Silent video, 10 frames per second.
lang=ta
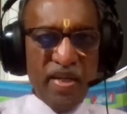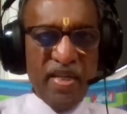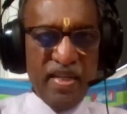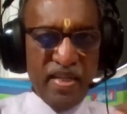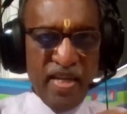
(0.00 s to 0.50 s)

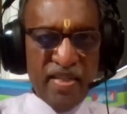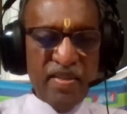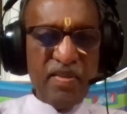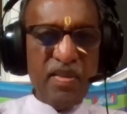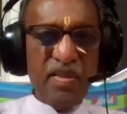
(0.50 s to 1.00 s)
உலகினுக்கே
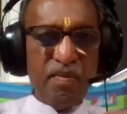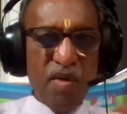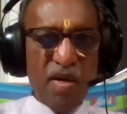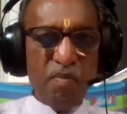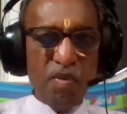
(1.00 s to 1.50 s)
தந்து
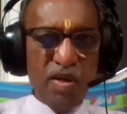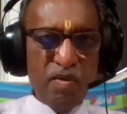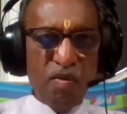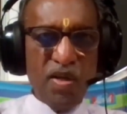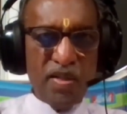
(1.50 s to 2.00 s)

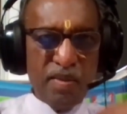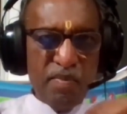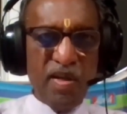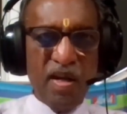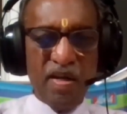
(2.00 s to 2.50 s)
வான்புகழ் கொண்ட
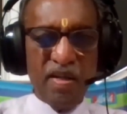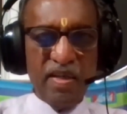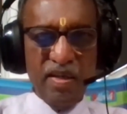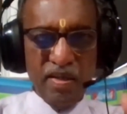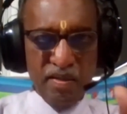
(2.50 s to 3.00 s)
தமிழ்
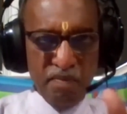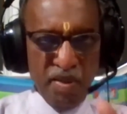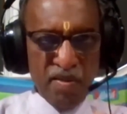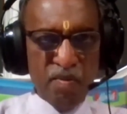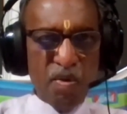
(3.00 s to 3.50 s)
நாடு என்று
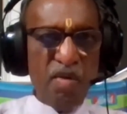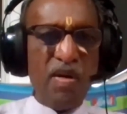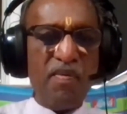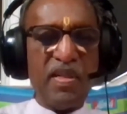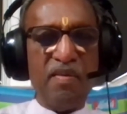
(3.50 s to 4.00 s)
அது
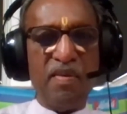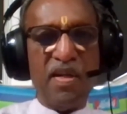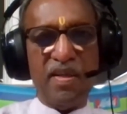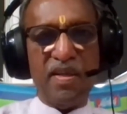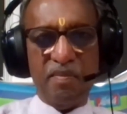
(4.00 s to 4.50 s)
குரல்
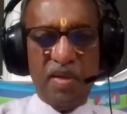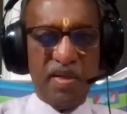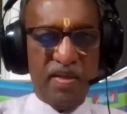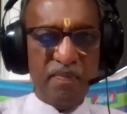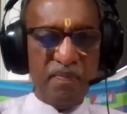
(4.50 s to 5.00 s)
வடிவத்தில் வருகிறது
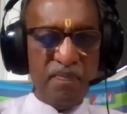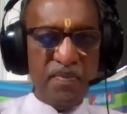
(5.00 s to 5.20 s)
என்பார்கள்